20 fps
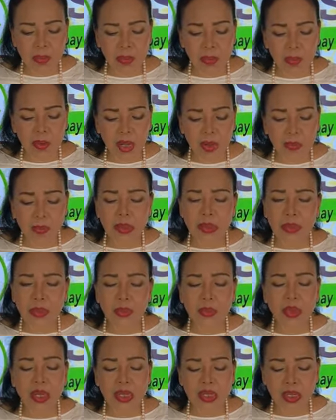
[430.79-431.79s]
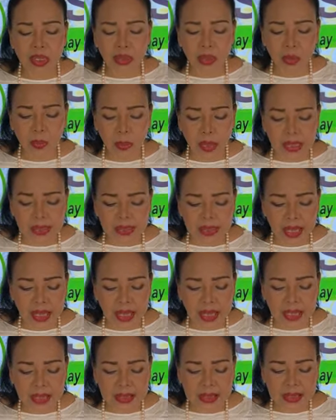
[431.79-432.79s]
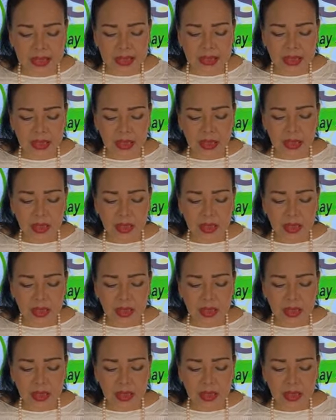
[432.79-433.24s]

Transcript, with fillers: po ay patuloy na tumataas.